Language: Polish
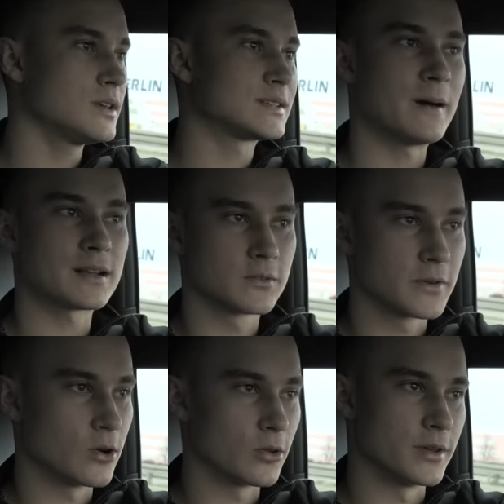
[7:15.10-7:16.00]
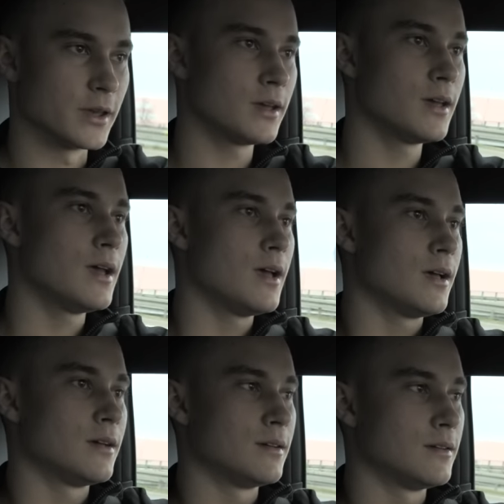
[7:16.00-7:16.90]
jest bardzo wygodny.
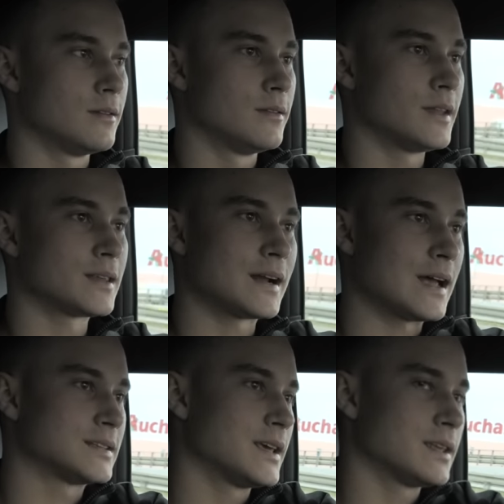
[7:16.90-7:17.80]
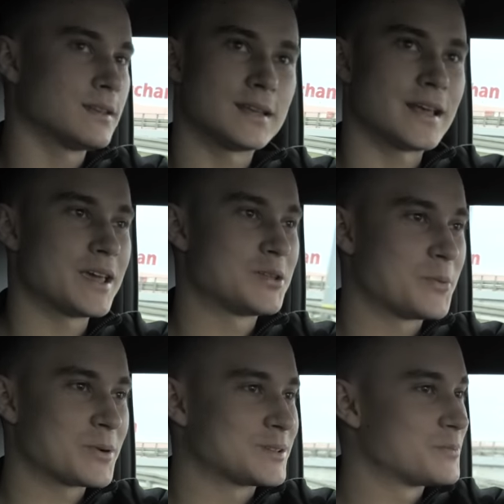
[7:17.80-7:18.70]
E, na trasę nadaje się
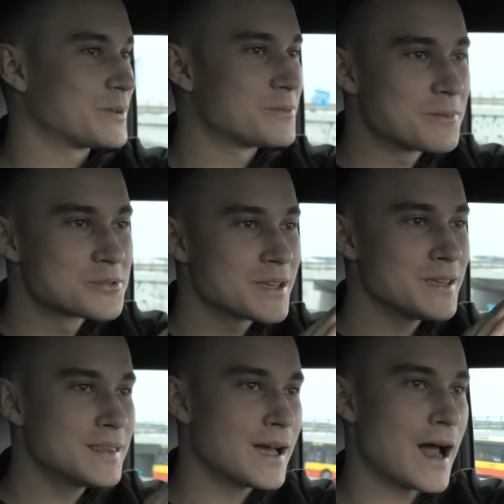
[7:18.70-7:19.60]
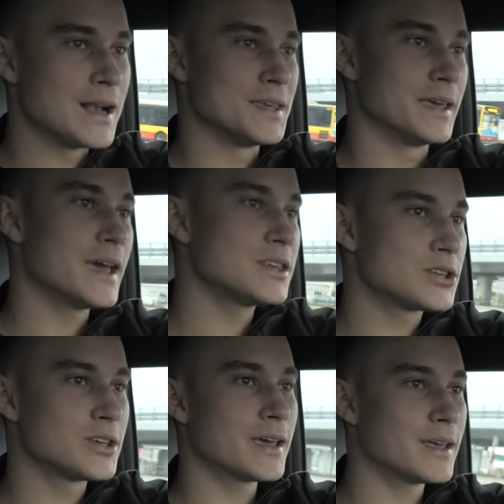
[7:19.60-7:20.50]
po prostu, powiem Wam, że idealnie.
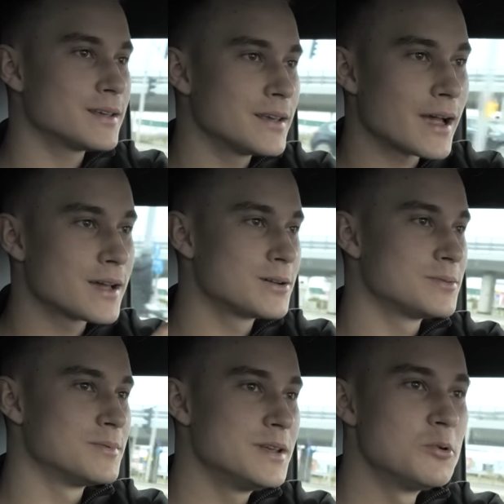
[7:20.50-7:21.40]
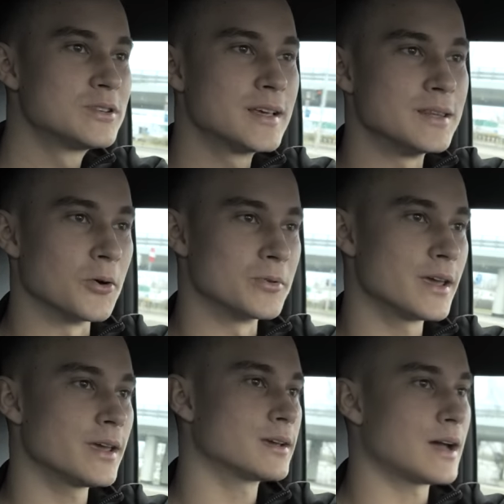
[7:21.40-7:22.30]
Jedzie się jak limuzyną,
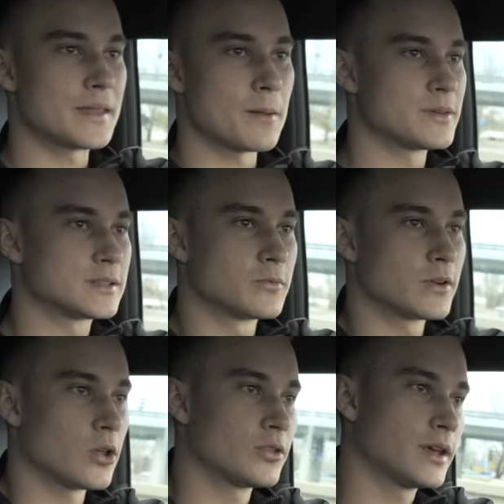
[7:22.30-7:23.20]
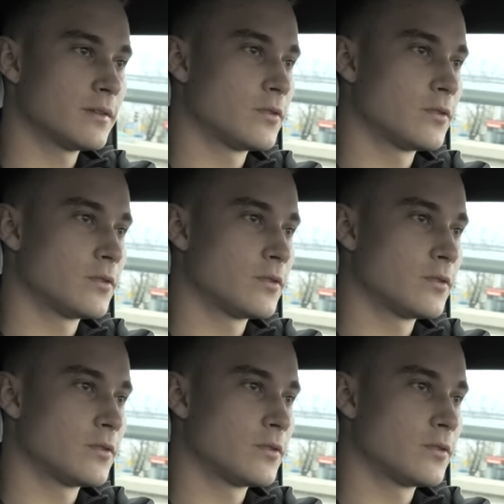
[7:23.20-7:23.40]
nie? Kanapy są wygodne,